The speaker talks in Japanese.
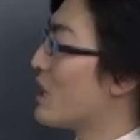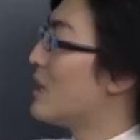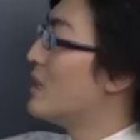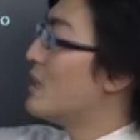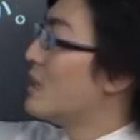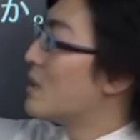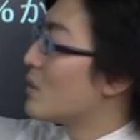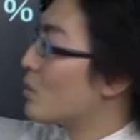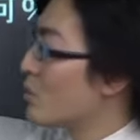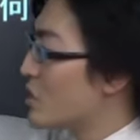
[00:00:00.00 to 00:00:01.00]
ちら、
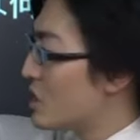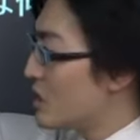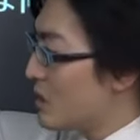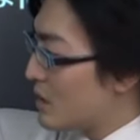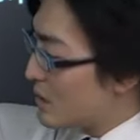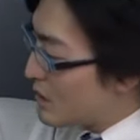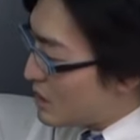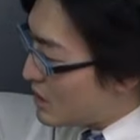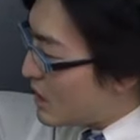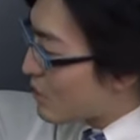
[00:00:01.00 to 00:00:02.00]
この
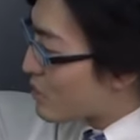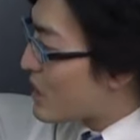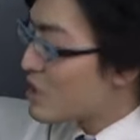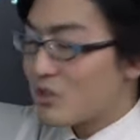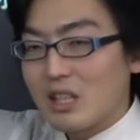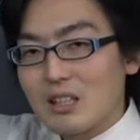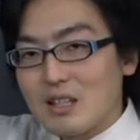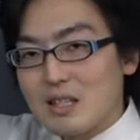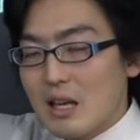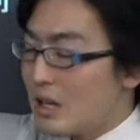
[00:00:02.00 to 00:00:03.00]
シーエル のさんじゅうなな
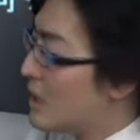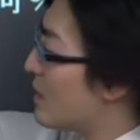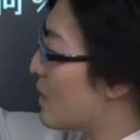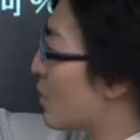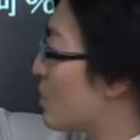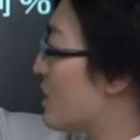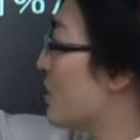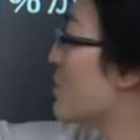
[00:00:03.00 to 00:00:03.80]
ですね。こちら